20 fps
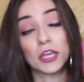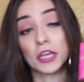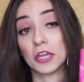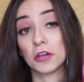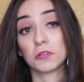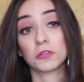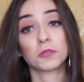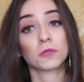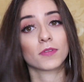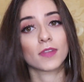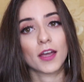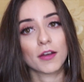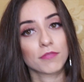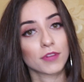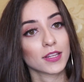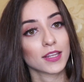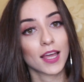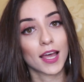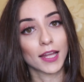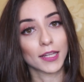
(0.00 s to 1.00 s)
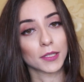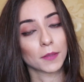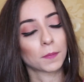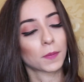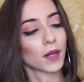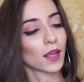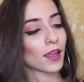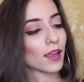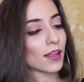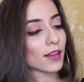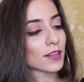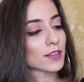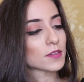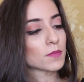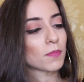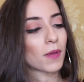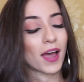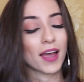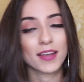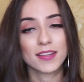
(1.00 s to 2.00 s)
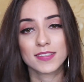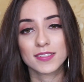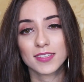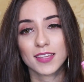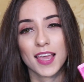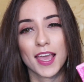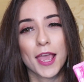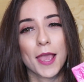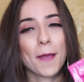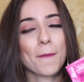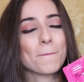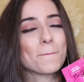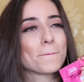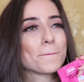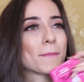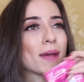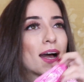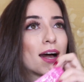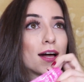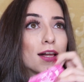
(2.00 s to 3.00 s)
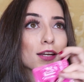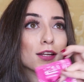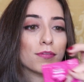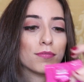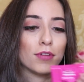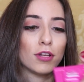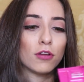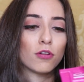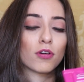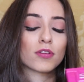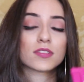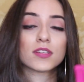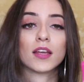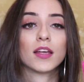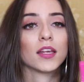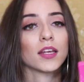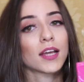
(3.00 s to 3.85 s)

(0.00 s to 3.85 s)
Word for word: Eu não dava nada para elas, mas é maravilhosa.